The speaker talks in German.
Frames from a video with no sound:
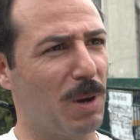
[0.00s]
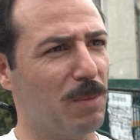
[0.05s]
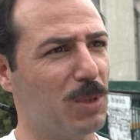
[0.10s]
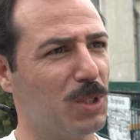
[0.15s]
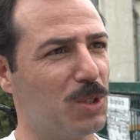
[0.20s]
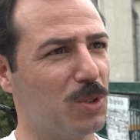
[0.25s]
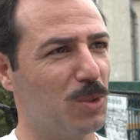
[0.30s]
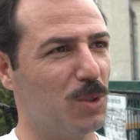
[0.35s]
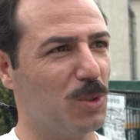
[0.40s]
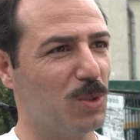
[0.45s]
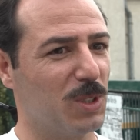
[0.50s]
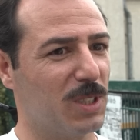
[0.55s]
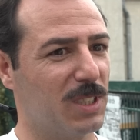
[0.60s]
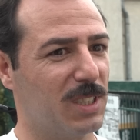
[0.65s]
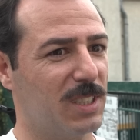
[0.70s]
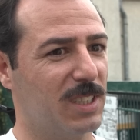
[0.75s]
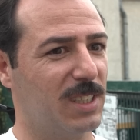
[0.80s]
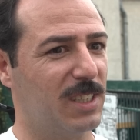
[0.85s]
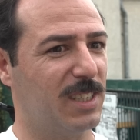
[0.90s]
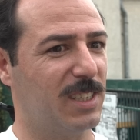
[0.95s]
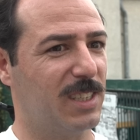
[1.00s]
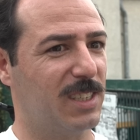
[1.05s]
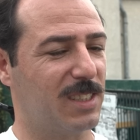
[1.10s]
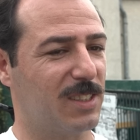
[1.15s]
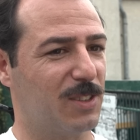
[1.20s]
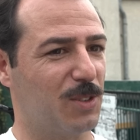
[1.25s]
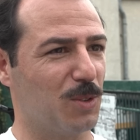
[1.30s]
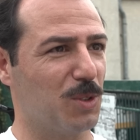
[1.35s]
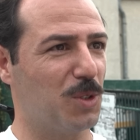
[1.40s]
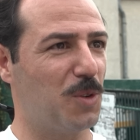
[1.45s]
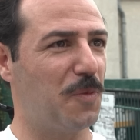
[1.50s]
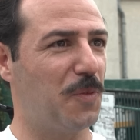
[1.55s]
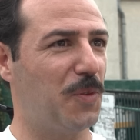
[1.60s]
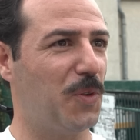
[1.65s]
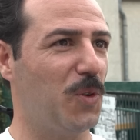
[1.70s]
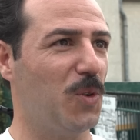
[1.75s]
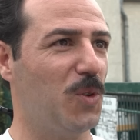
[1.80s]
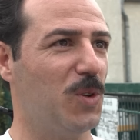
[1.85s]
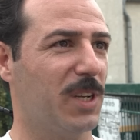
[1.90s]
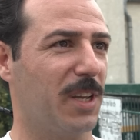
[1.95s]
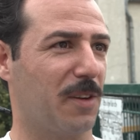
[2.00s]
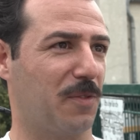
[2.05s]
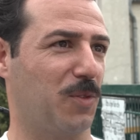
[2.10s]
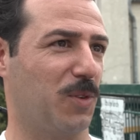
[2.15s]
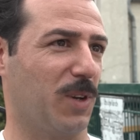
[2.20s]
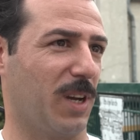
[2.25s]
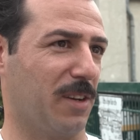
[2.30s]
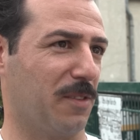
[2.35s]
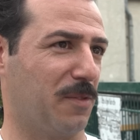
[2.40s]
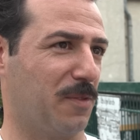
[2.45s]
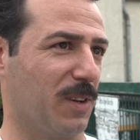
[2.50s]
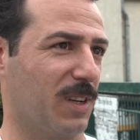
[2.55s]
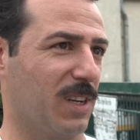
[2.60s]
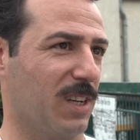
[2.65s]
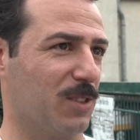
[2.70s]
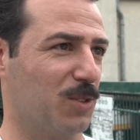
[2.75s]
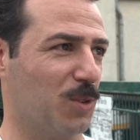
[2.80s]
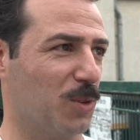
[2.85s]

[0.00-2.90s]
Man muss so so ein Gefühl dafür entwickeln, mm.